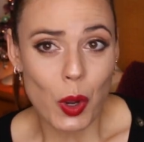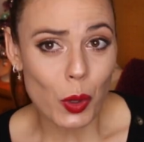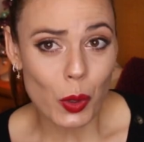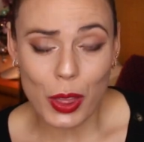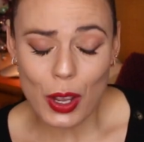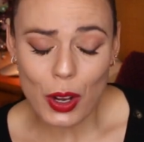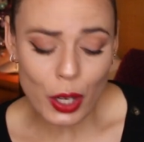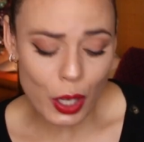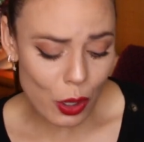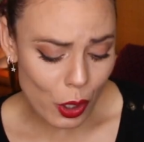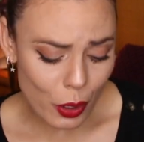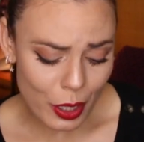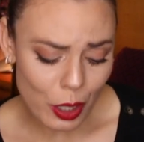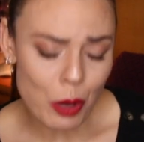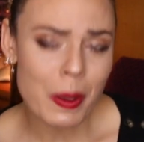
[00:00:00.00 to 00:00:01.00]
Os digo que os
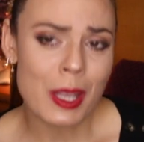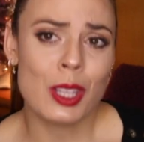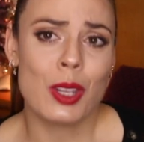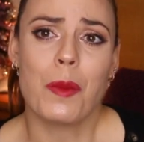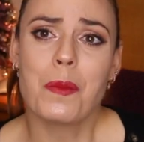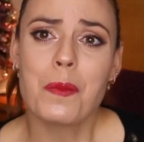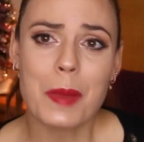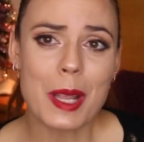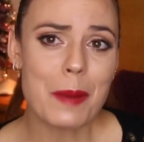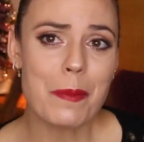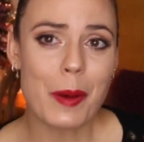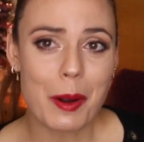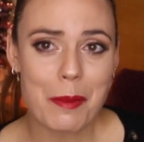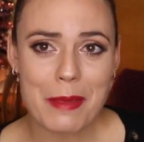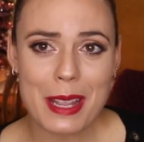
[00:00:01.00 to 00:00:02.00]
lo recomiendo mil
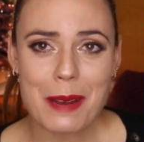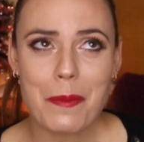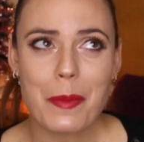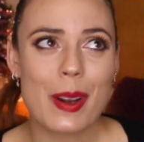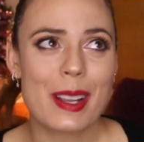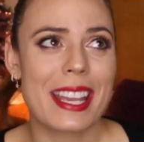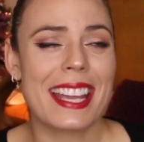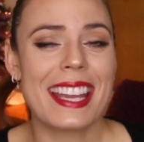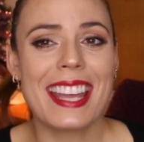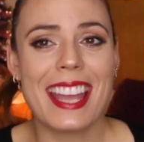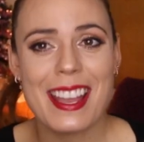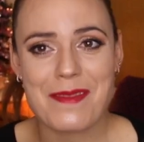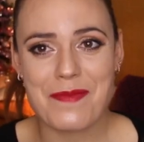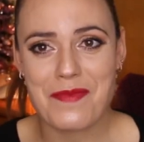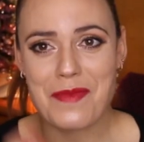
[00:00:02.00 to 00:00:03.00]
por mil porque es
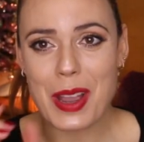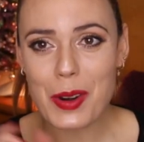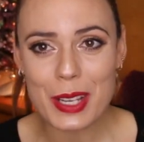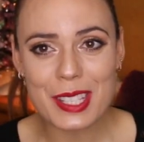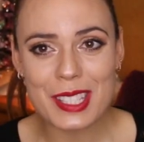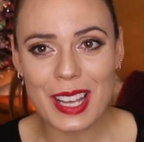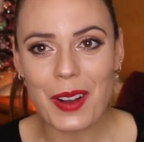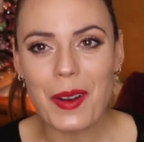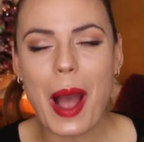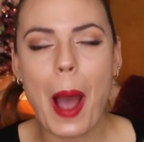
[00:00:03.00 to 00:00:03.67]
que me lo he echado,